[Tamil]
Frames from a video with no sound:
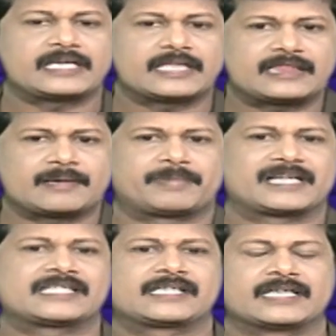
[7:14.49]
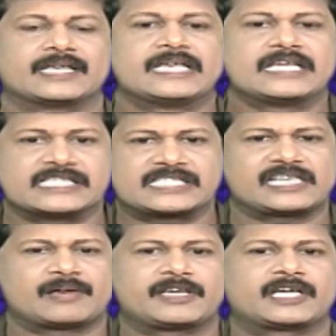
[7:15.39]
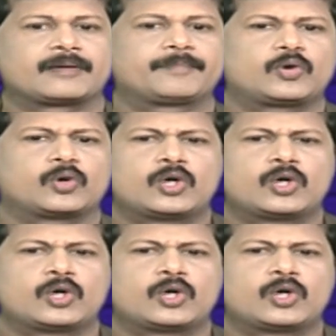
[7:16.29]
இந்த படத்துக்கு இசை அமைக்கிறப்போ